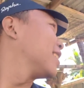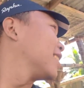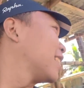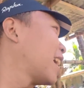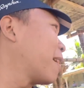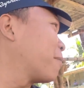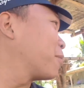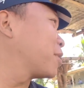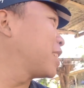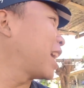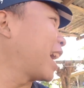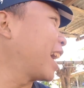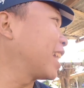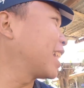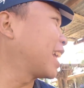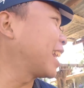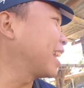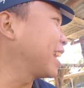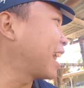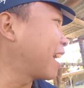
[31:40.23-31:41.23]
Tapos
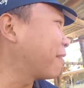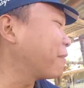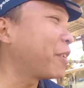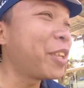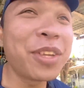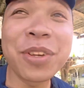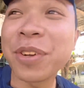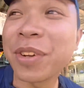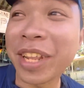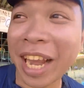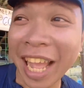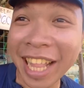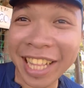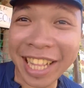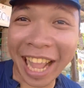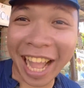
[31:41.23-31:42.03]
nakita rin namin yung Grand